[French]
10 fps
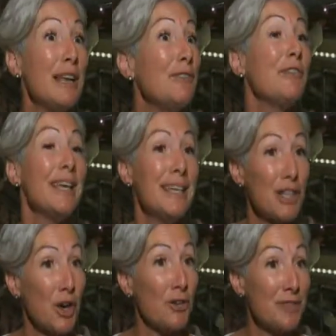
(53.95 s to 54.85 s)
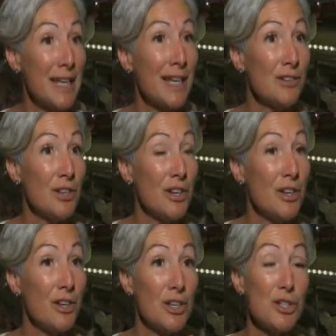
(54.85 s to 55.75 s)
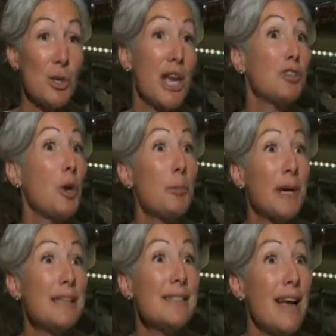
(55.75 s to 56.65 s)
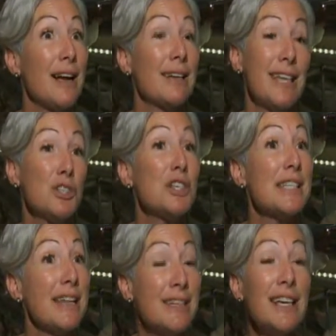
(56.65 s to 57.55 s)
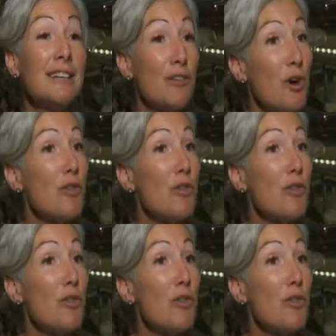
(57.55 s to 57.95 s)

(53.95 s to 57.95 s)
filles qui reviennent euh, sur l'entreprise en quelques années quand elles vont avoir